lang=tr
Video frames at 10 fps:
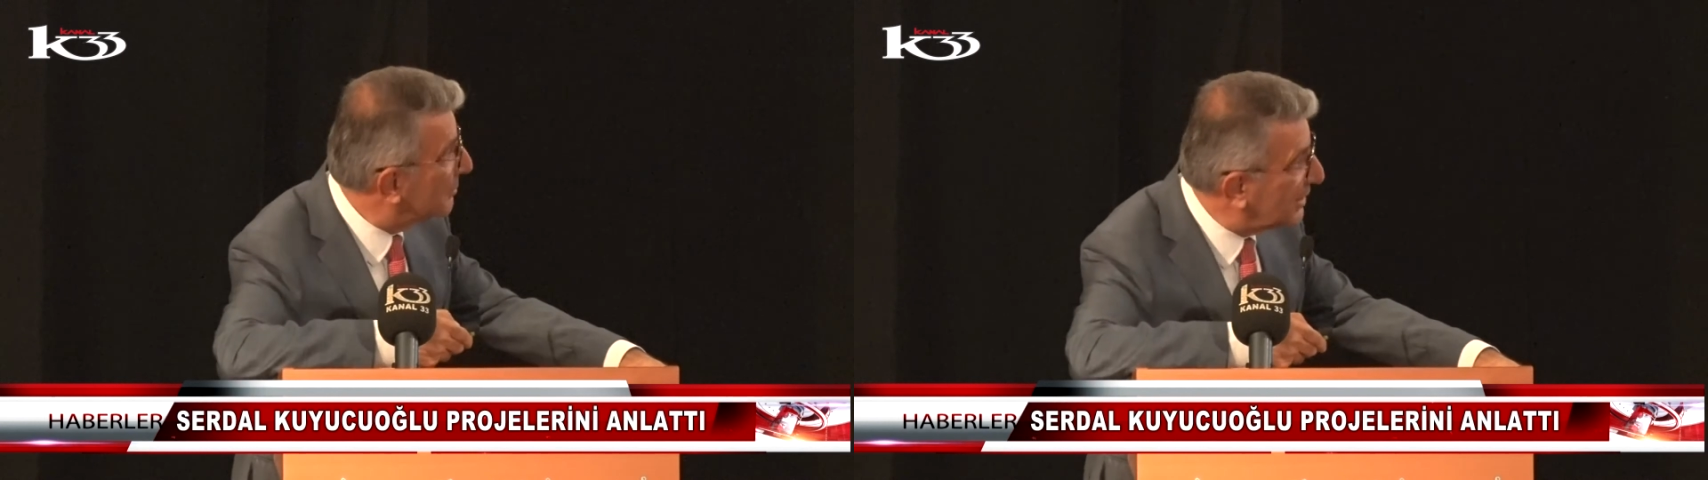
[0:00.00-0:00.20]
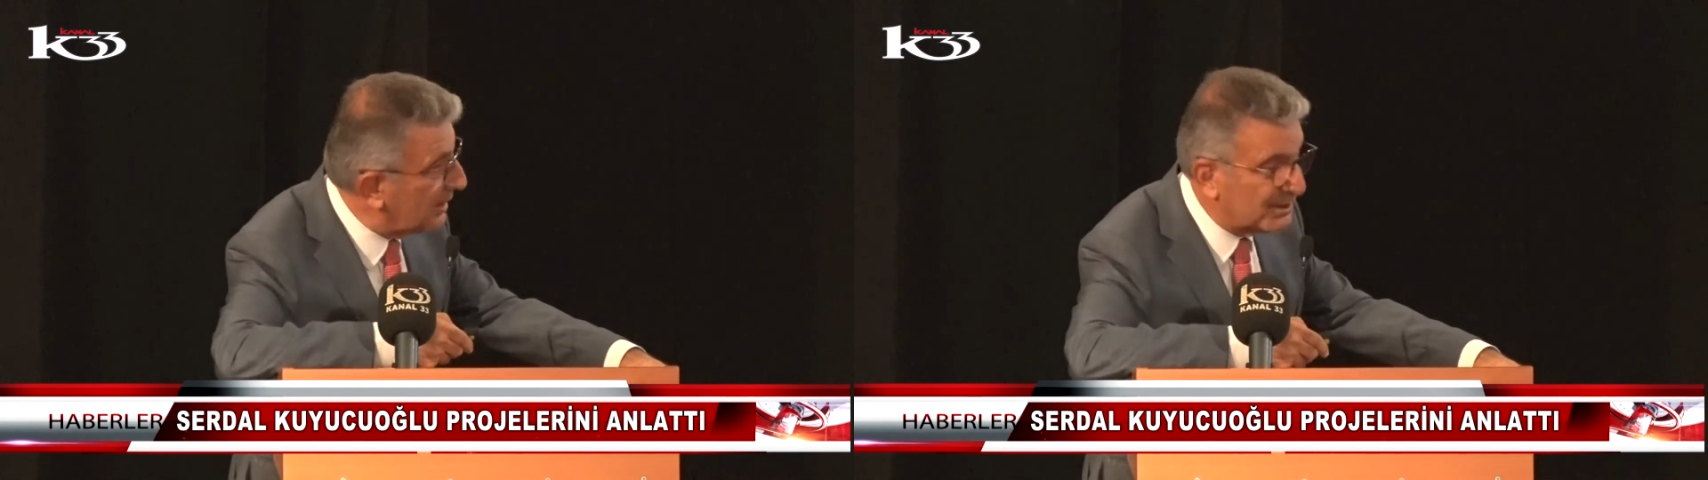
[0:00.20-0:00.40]

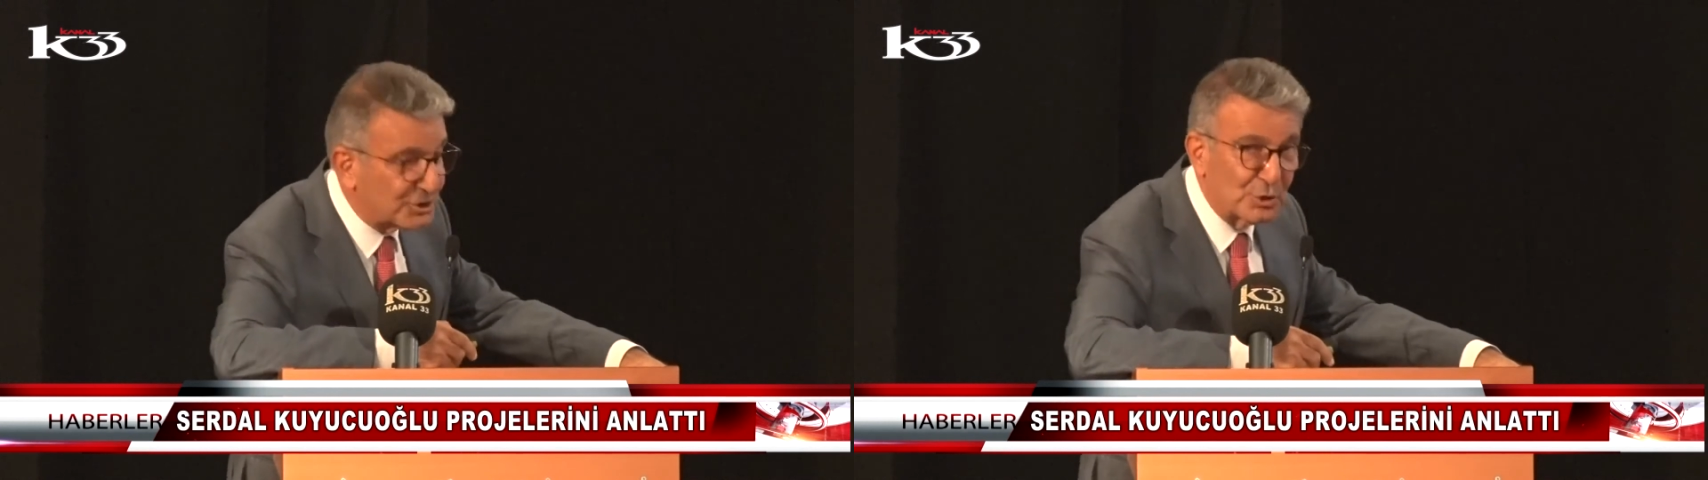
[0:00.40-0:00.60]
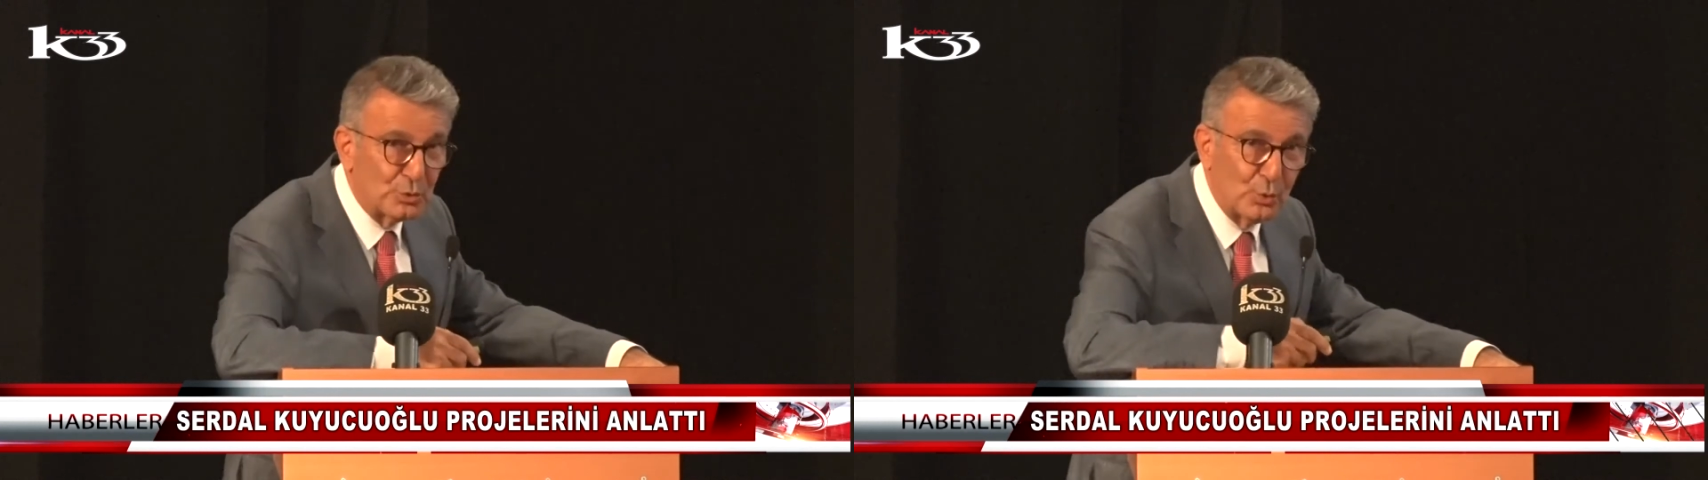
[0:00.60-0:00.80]
kent
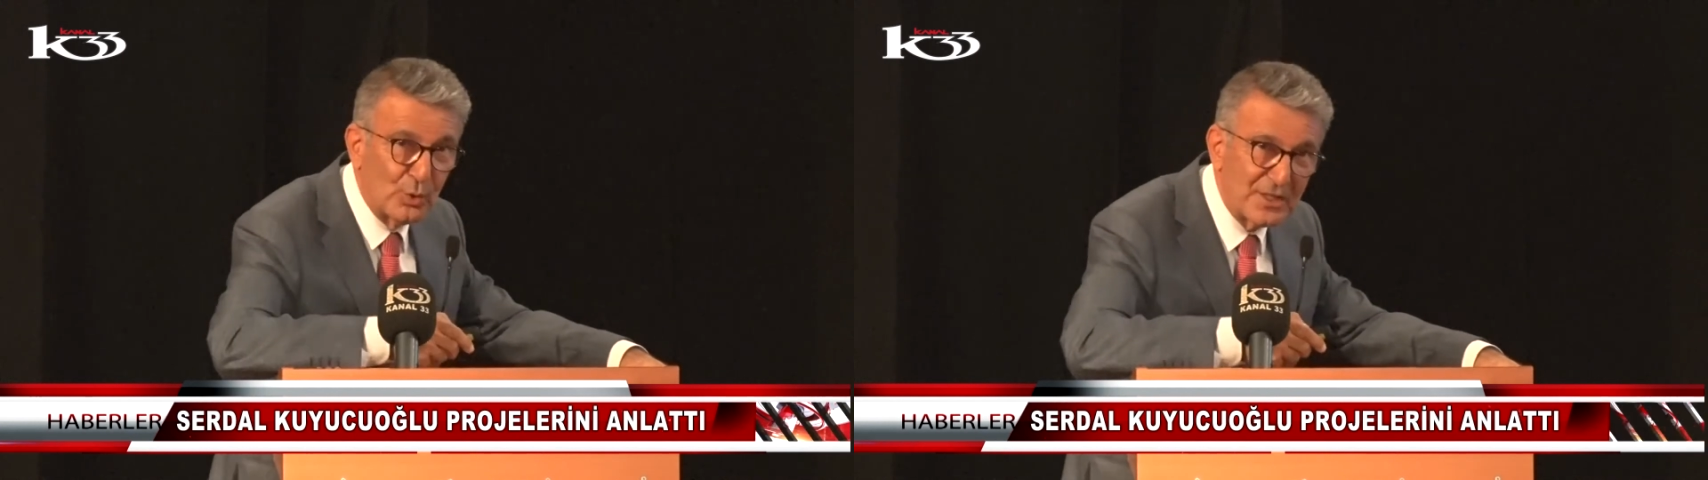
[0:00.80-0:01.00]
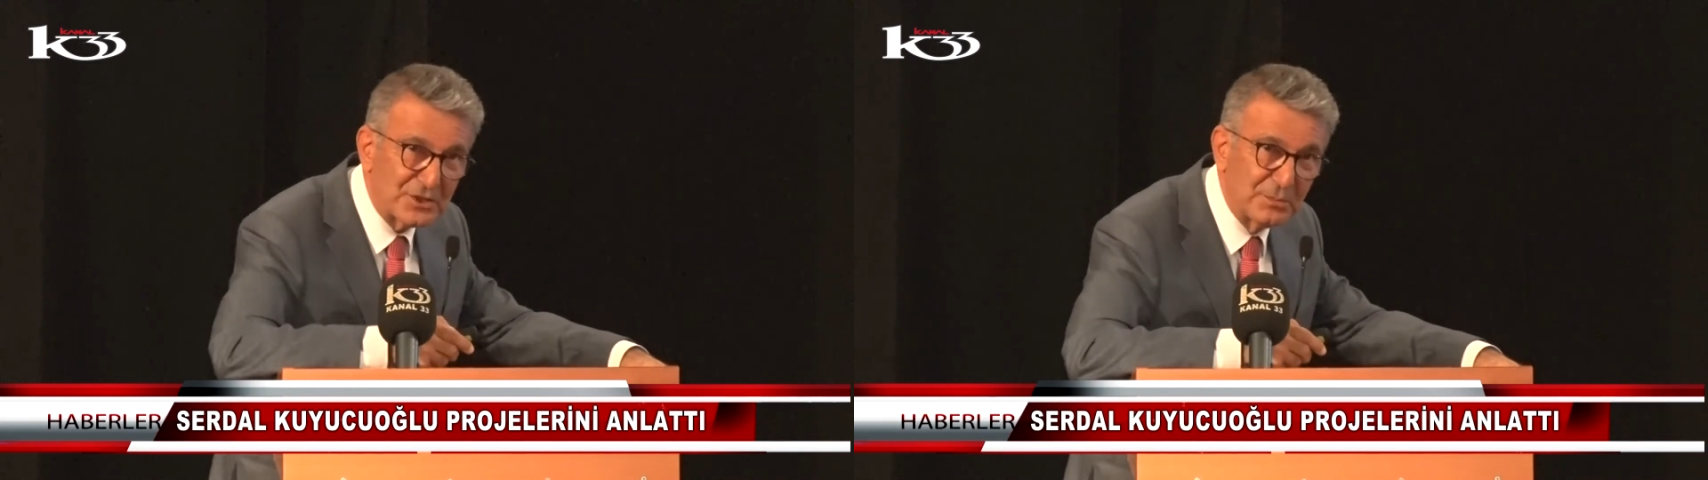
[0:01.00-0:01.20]
için
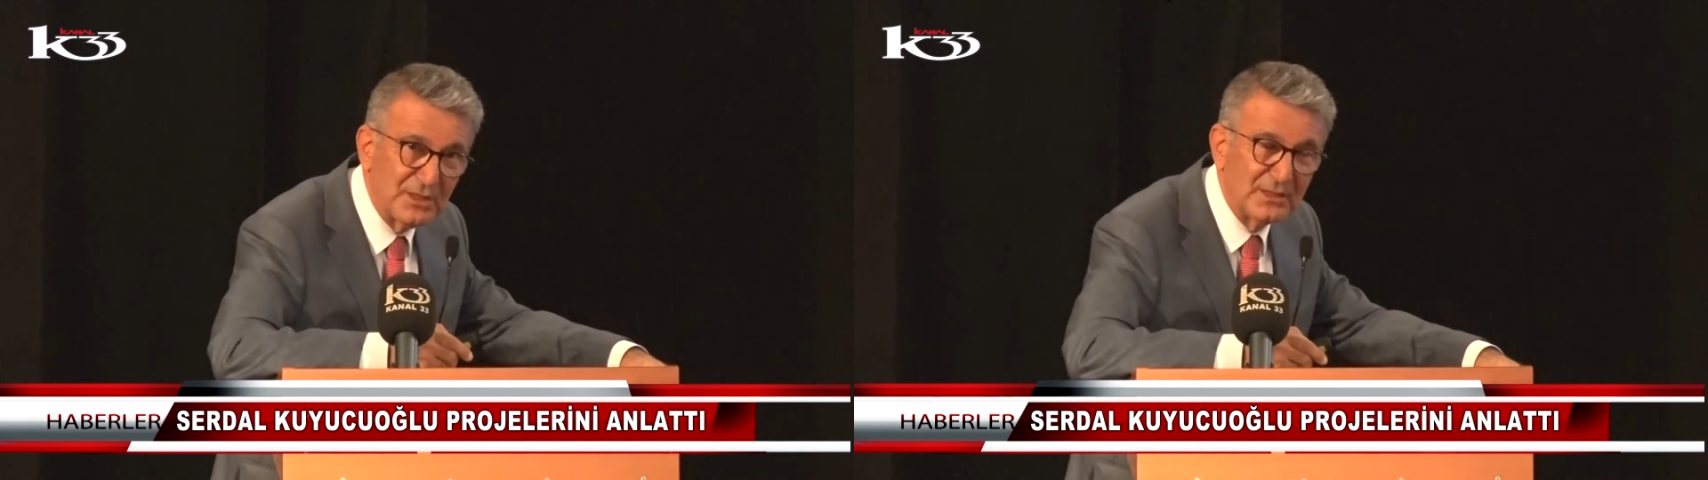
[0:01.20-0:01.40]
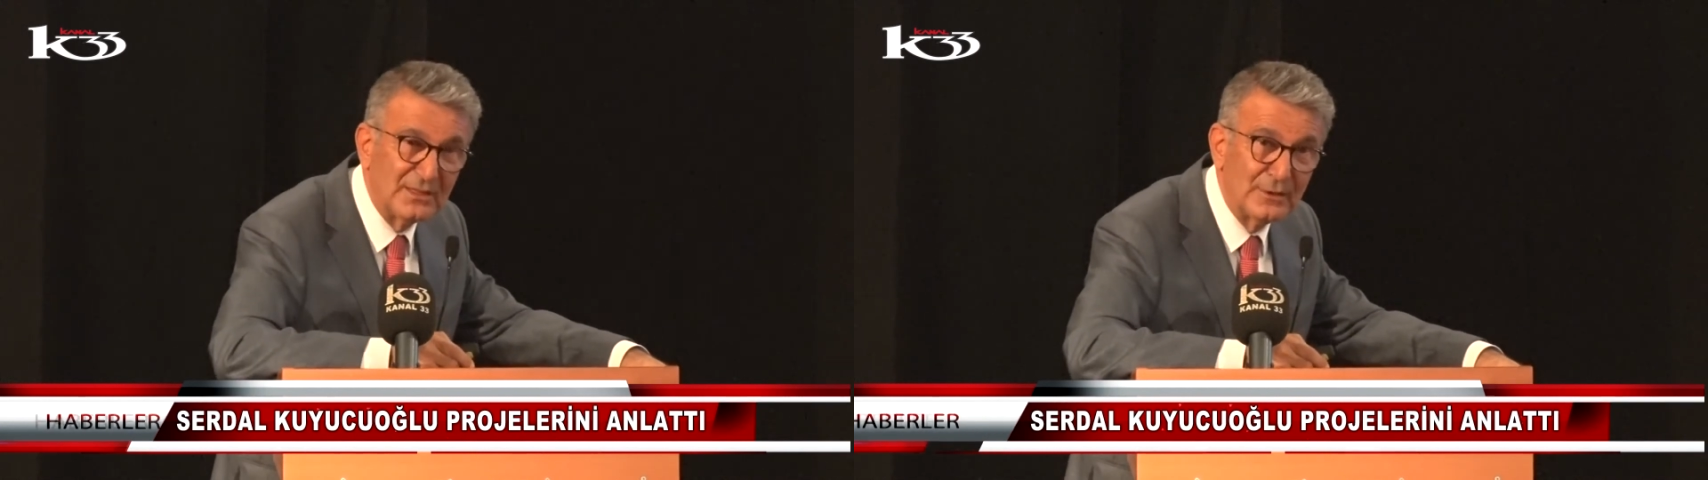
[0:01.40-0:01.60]

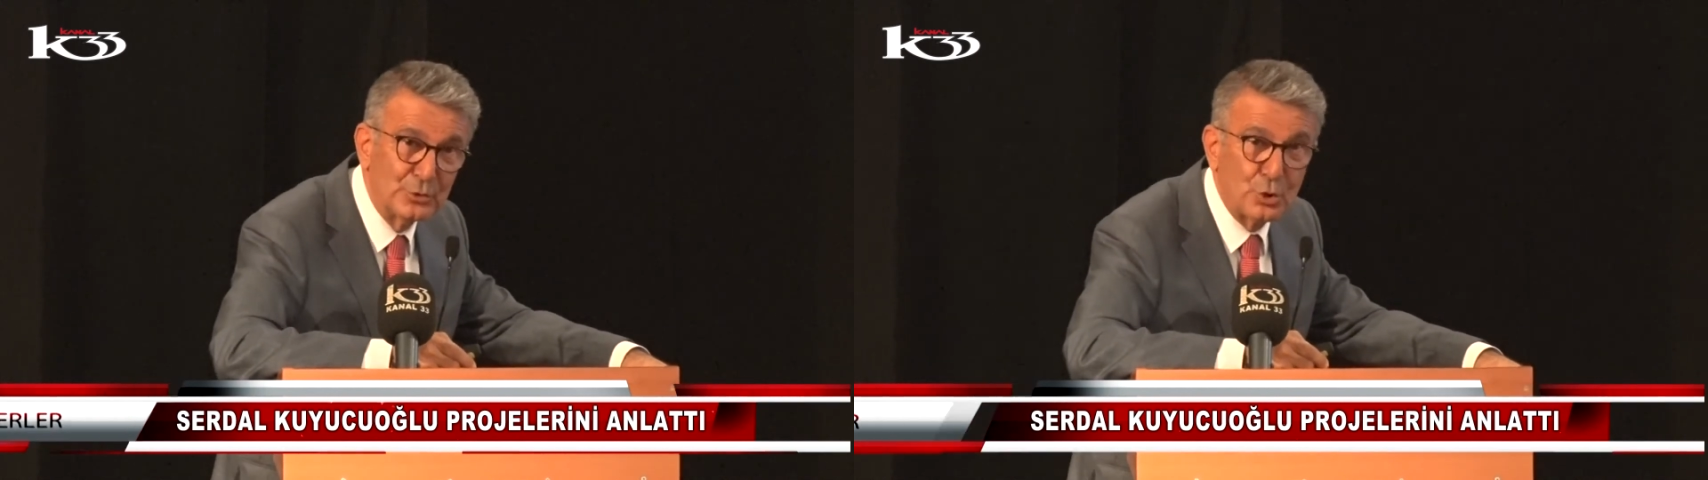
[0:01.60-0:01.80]
ulaşımın